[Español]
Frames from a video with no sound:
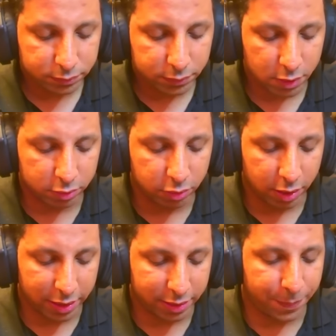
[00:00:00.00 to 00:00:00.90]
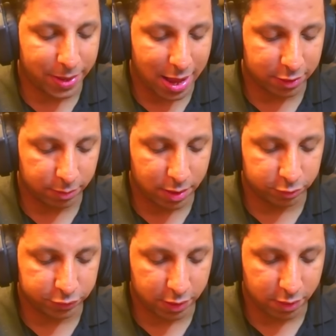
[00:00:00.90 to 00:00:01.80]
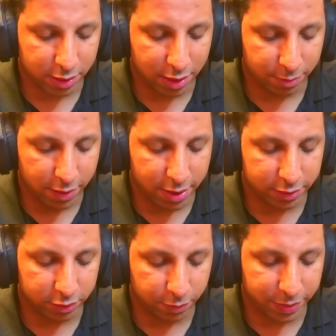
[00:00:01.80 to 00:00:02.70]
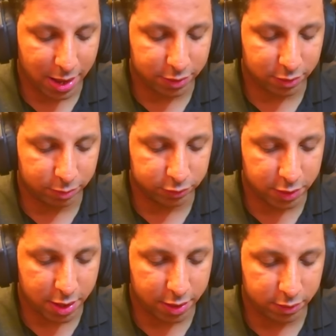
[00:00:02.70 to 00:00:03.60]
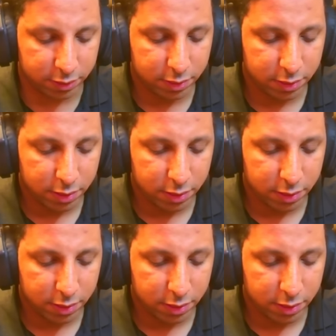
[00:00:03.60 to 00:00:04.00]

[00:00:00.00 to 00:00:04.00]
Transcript: Nuestro querido. Estos peladatos no me la pusieron. Aquí vamos a ver si estos pelagatos la pusieron.